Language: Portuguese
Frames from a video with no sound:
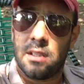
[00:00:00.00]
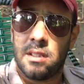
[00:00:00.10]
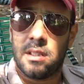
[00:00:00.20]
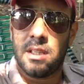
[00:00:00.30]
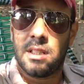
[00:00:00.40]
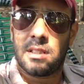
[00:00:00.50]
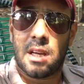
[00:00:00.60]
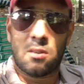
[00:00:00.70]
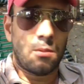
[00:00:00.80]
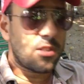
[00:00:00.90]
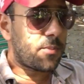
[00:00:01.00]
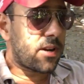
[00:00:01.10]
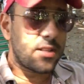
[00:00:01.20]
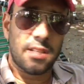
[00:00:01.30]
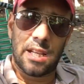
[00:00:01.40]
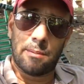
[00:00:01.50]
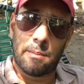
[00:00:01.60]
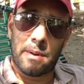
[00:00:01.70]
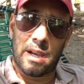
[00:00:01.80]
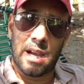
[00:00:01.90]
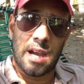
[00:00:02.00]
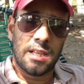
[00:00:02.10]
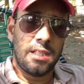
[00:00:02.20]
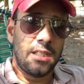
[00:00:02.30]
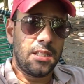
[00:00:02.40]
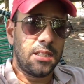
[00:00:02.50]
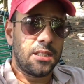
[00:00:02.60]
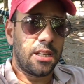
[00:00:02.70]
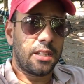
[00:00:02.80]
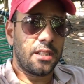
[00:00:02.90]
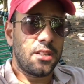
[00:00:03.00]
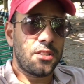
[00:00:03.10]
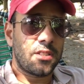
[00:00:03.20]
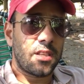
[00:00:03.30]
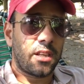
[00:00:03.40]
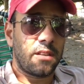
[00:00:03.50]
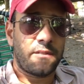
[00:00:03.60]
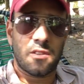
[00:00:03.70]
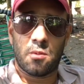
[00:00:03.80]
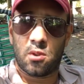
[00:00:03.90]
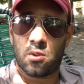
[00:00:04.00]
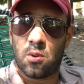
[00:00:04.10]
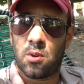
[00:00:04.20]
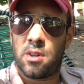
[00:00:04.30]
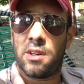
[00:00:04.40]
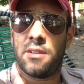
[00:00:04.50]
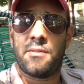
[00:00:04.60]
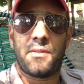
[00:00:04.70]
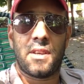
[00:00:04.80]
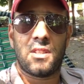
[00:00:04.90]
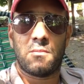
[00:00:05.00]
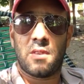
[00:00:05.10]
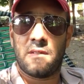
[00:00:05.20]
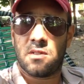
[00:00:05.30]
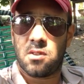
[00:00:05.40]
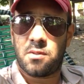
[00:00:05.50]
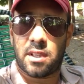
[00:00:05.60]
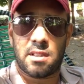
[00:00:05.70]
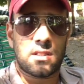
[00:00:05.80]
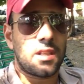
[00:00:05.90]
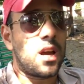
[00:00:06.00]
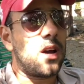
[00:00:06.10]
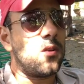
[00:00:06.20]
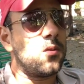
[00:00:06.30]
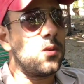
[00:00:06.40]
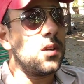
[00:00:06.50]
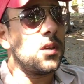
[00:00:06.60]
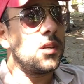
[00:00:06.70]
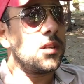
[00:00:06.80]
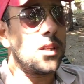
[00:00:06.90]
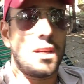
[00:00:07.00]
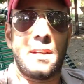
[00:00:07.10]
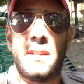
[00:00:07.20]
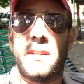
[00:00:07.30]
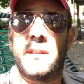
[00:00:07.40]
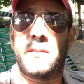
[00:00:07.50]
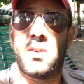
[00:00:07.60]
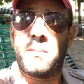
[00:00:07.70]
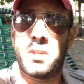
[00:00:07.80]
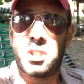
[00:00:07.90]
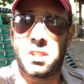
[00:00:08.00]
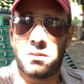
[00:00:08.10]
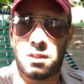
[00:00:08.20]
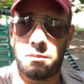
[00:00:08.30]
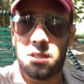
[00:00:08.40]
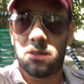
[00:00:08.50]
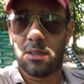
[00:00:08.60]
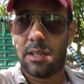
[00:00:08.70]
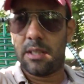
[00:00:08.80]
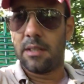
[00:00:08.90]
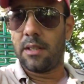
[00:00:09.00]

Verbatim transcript: E ele tá com umas parcelas para pagar aí, né, que ele disse aí que ele fez motor, ele fez revisão diferencial, né? Deu uma mexida no caminhão aí.